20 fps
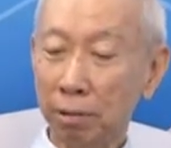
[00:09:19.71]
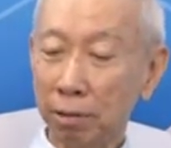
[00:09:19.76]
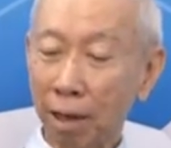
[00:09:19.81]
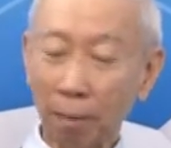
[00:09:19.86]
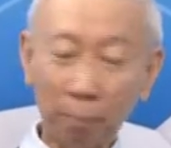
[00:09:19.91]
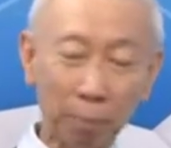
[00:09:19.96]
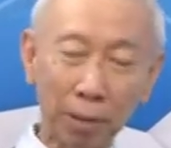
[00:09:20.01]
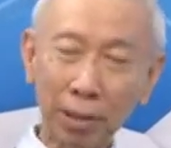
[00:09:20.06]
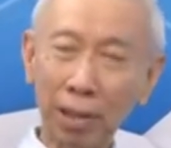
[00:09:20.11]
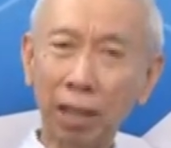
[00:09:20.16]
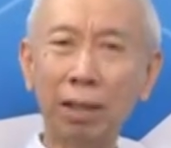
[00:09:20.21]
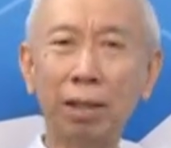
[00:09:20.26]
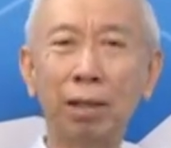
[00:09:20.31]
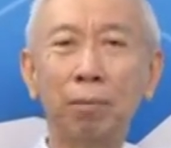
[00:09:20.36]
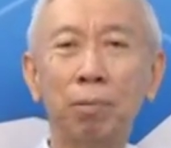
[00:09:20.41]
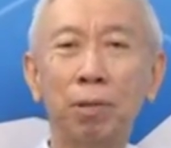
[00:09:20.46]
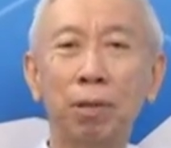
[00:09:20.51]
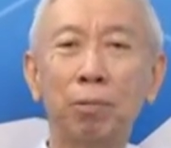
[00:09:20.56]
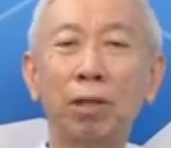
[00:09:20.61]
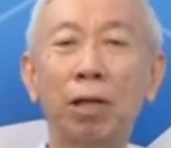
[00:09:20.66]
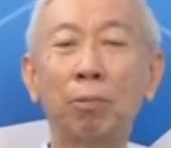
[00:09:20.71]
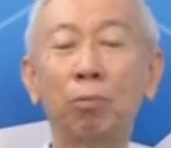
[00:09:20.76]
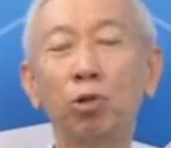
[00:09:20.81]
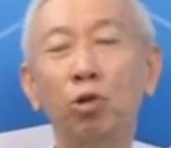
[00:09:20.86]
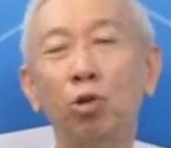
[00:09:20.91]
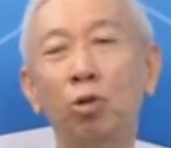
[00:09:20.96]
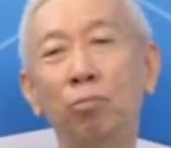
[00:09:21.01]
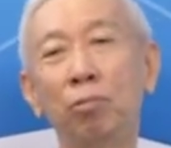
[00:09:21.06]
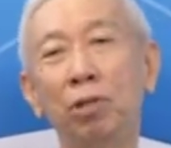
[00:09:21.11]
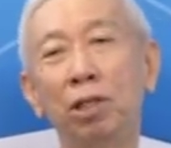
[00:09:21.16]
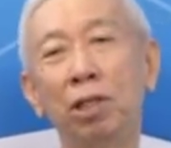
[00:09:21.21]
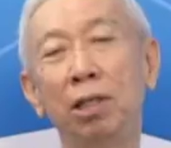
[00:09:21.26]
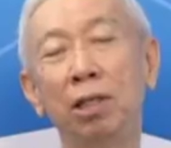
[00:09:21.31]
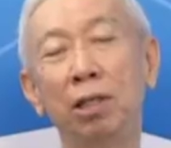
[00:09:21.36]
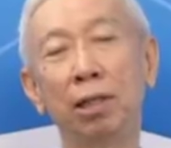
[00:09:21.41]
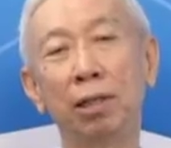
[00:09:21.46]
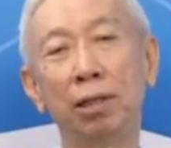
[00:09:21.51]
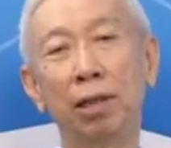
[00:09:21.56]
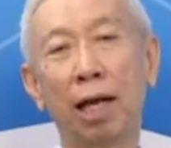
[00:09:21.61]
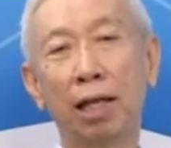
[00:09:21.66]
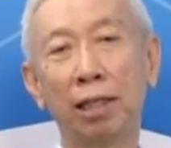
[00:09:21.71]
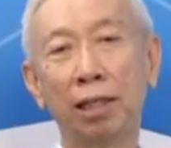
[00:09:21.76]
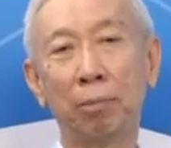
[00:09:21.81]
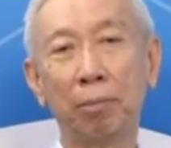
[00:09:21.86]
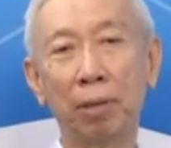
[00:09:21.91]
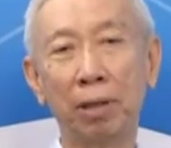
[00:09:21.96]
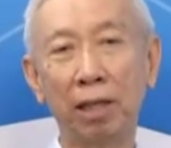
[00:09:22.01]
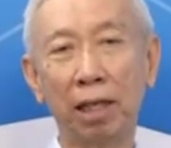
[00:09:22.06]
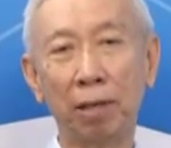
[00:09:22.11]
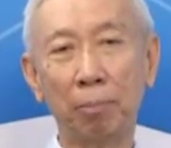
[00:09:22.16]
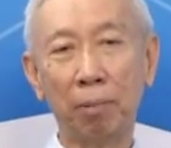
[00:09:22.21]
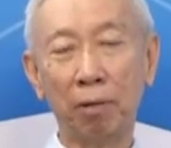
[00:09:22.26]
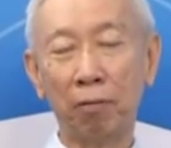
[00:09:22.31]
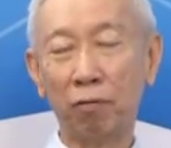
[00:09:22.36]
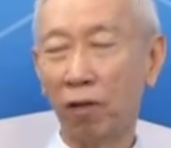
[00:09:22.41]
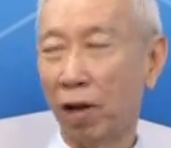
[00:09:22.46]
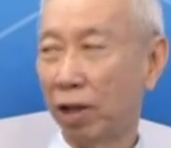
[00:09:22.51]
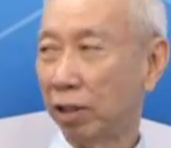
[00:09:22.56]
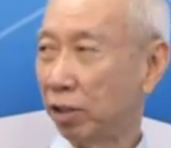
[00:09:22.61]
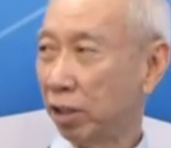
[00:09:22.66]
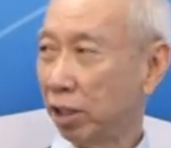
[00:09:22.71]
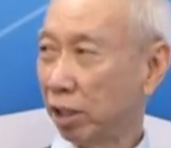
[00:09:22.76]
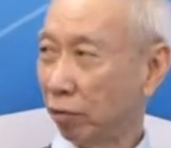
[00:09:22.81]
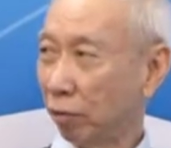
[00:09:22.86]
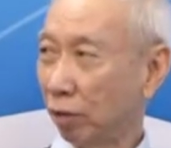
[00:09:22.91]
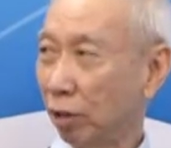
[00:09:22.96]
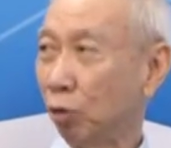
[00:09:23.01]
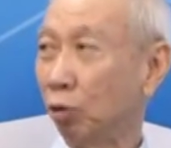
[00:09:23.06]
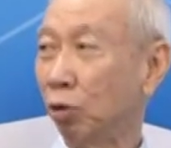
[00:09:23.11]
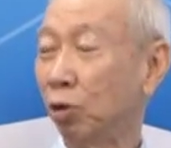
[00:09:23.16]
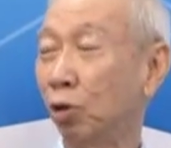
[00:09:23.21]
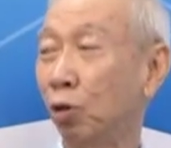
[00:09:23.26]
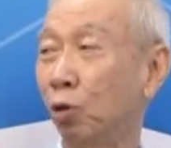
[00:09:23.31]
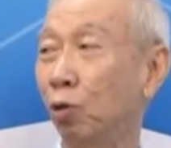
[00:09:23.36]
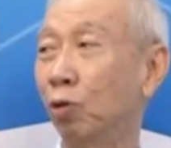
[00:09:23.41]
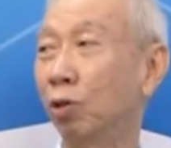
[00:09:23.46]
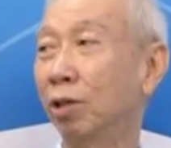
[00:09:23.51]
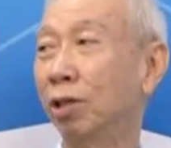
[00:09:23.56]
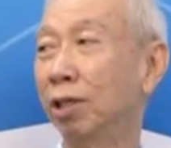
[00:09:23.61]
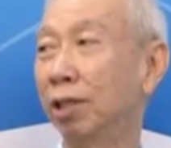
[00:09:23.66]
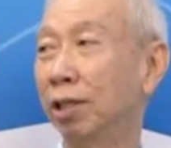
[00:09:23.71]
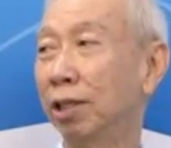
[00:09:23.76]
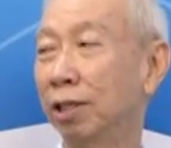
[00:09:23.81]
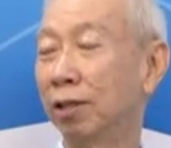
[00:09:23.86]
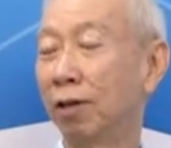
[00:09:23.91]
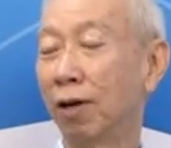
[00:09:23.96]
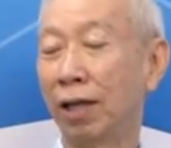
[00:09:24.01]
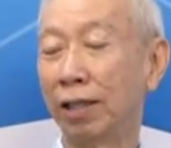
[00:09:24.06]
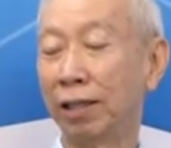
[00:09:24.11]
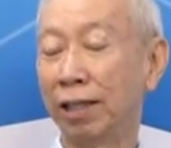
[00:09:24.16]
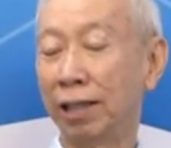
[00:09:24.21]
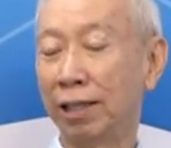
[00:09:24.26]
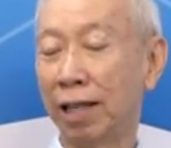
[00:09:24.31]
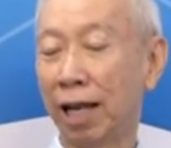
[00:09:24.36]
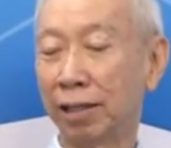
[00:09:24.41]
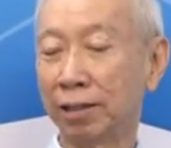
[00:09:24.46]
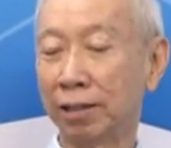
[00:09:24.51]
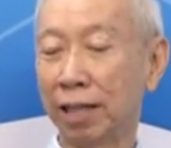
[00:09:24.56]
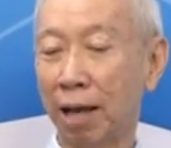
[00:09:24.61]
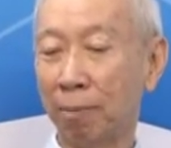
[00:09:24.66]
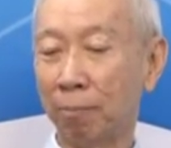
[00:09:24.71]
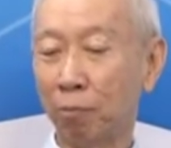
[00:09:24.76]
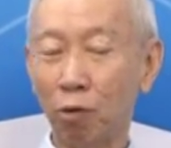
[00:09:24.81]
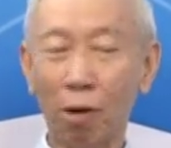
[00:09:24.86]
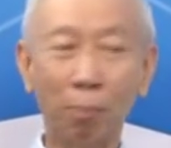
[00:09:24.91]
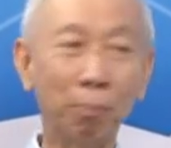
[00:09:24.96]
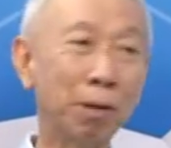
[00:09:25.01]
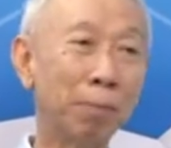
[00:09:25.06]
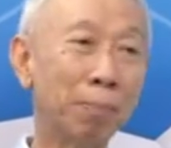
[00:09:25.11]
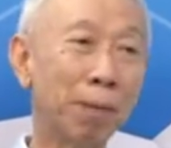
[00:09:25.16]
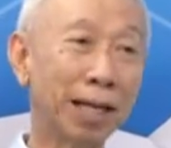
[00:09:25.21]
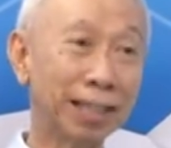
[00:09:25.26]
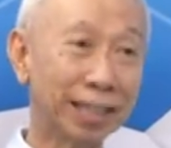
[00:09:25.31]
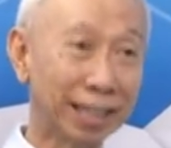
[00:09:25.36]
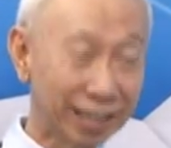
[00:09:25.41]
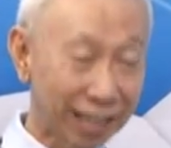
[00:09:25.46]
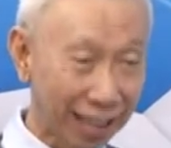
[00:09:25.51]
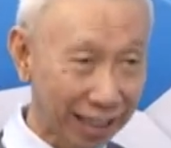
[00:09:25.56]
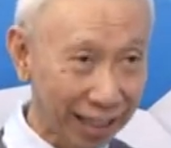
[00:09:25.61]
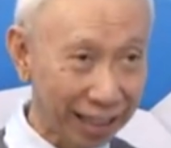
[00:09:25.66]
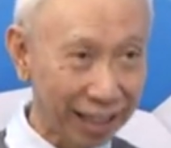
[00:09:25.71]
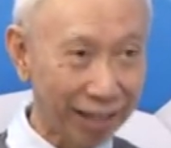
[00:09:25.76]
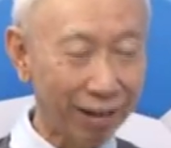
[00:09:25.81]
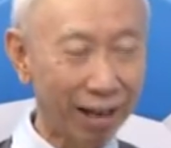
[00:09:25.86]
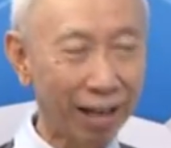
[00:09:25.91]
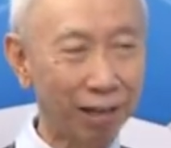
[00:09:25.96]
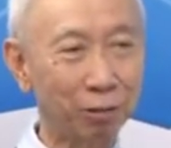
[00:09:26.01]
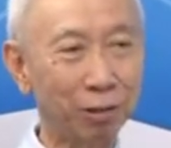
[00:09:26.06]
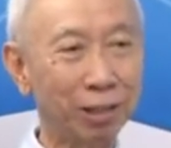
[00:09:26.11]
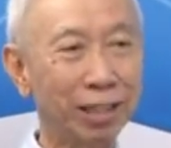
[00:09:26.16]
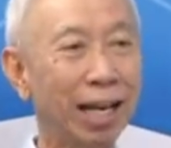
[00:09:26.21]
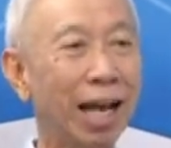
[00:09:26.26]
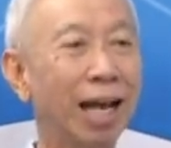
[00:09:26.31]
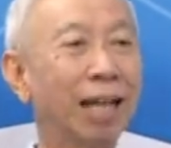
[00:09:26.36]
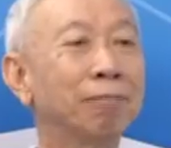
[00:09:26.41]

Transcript: กลับไปนิดหนึ่งเผื่อท่านผู้ชมที่อาจจะไม่ได้เป็นแฟนศรีสวัสดิ์โดยตรง ก็อาจจะอยากทราบความเป็นมาสั้นๆ นิดเดียวฮะคุณธิดา